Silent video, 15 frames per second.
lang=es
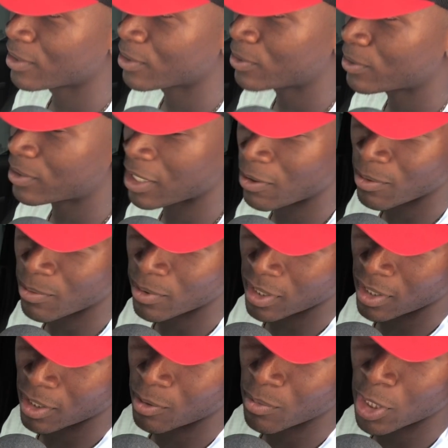sabemos
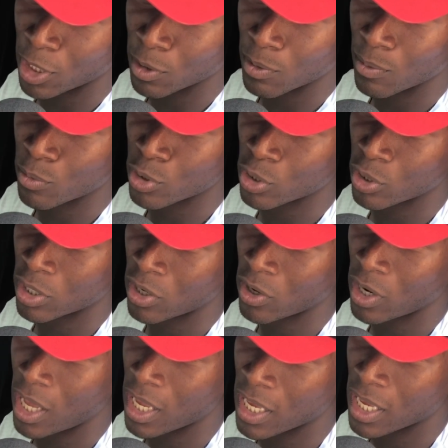que cometimos muchos
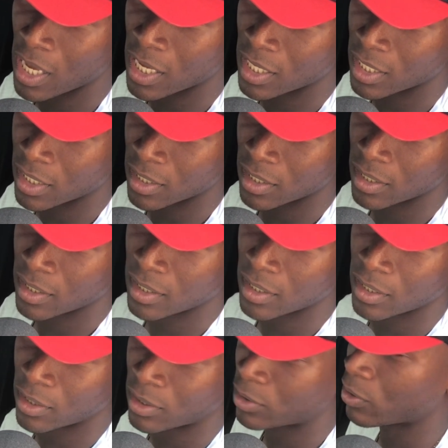errores allá y
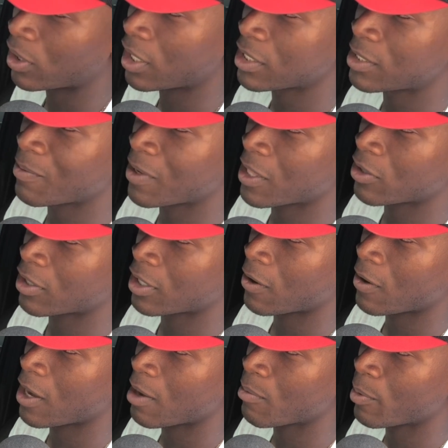toda la semana lo
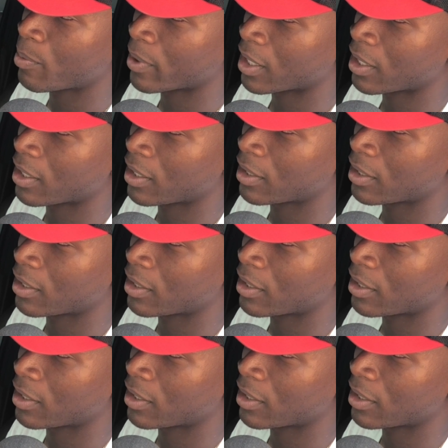trabajamos para